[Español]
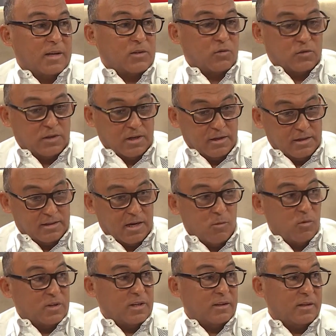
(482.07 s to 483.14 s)

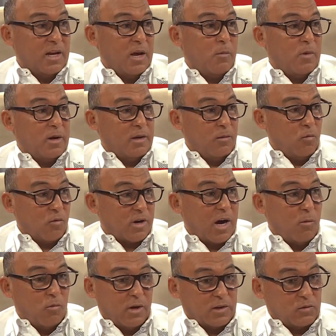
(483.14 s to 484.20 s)
Socializamos ese tema y
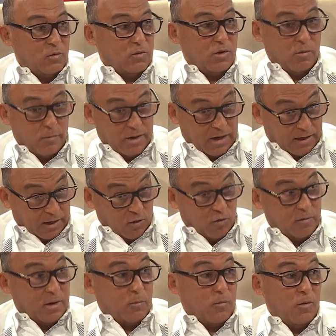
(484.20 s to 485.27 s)
buscamos la solución para que
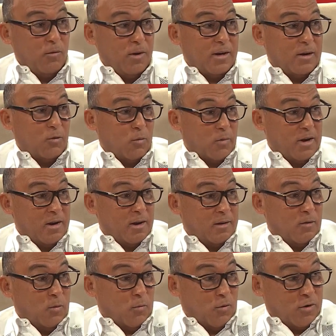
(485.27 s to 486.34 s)
obras públicas lo, pongan,
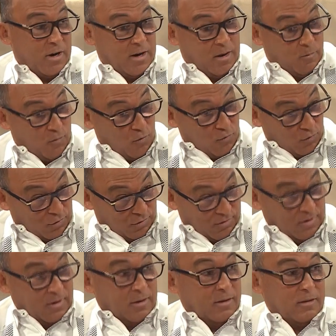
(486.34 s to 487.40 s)
lo en el punto
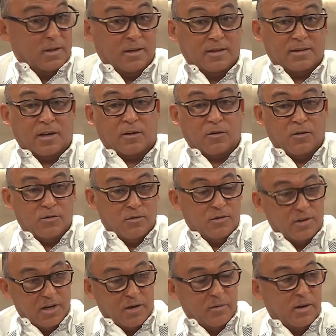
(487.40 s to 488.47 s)
de desarrollo y
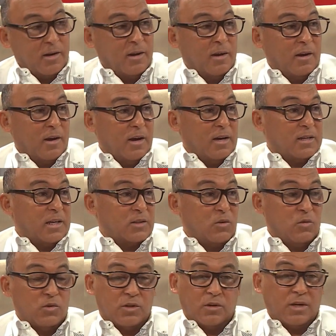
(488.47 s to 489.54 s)
lleven esas
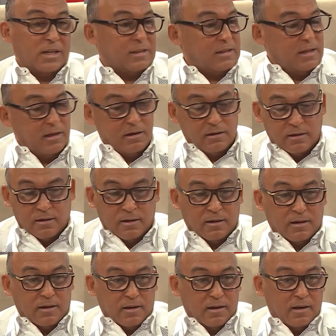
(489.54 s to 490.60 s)
soluciones así
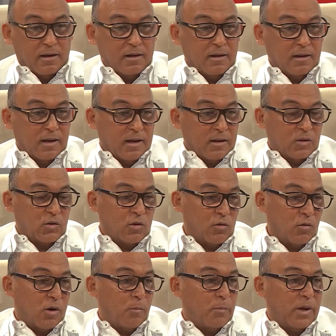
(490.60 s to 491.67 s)
en, en todos
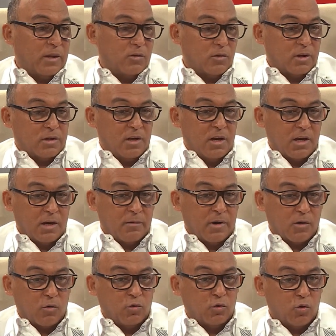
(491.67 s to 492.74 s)
los aspectos que tienen que ver
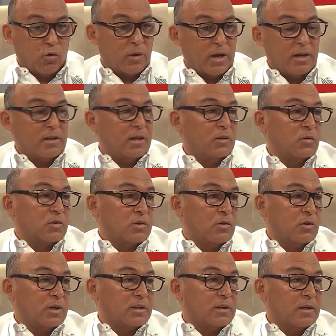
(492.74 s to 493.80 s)
con todas las
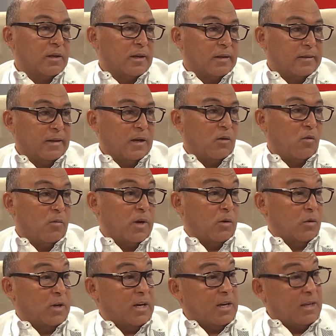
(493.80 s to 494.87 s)
instituciones del
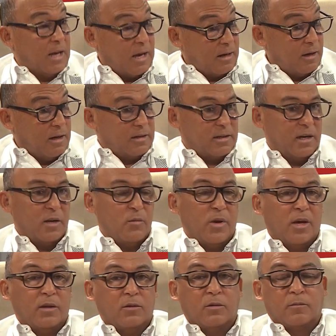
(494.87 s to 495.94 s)
gobierno y darle el
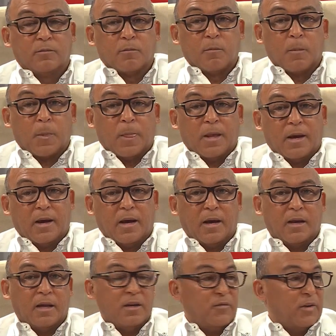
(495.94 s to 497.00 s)
seguimiento a
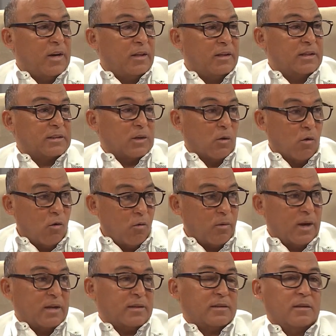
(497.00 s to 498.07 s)
las diferentes
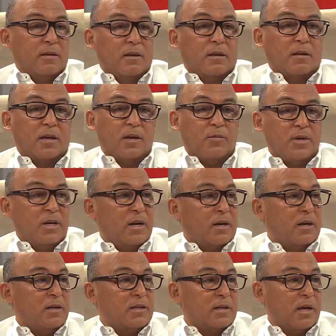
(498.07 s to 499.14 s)
obras que viene
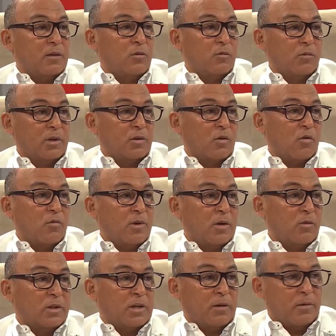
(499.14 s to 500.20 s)
realizando nuestro
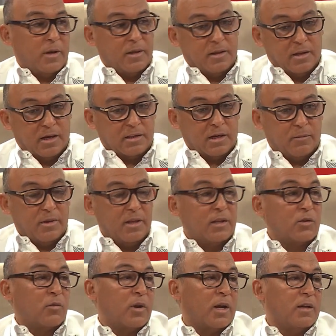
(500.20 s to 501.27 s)
gobierno a, través de
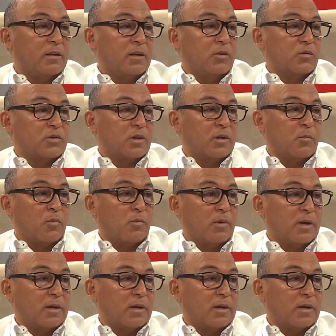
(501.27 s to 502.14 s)
todas las instituciones públicas.